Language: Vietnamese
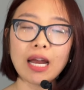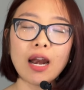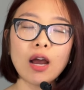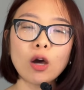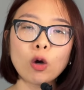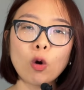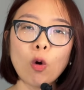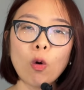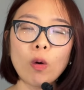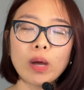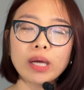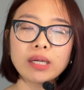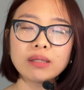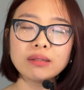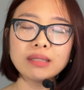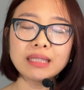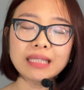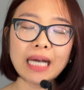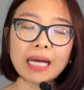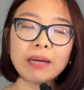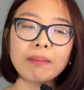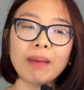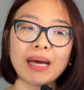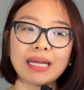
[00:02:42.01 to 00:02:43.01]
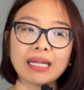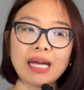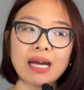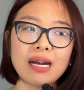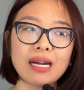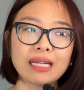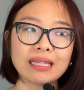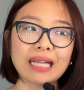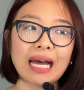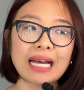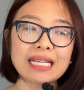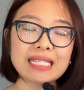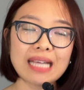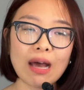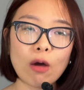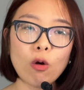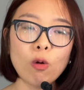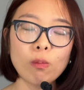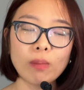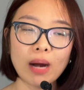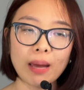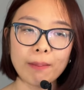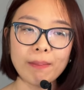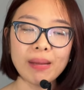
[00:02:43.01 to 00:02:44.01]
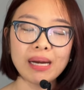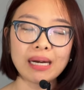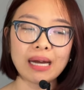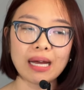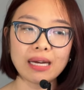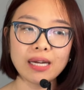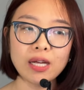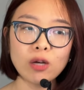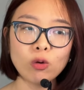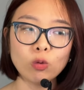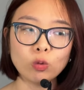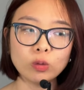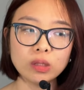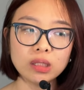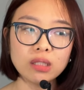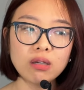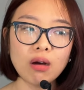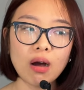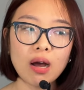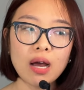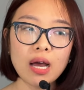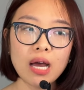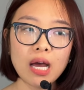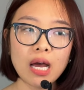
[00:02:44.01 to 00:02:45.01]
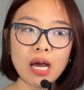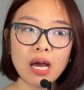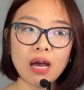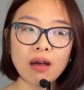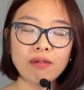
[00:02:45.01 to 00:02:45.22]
Và thế là cô ấy cứ trách bản thân là tại sao hôm đấy mình lại đi ngủ trưa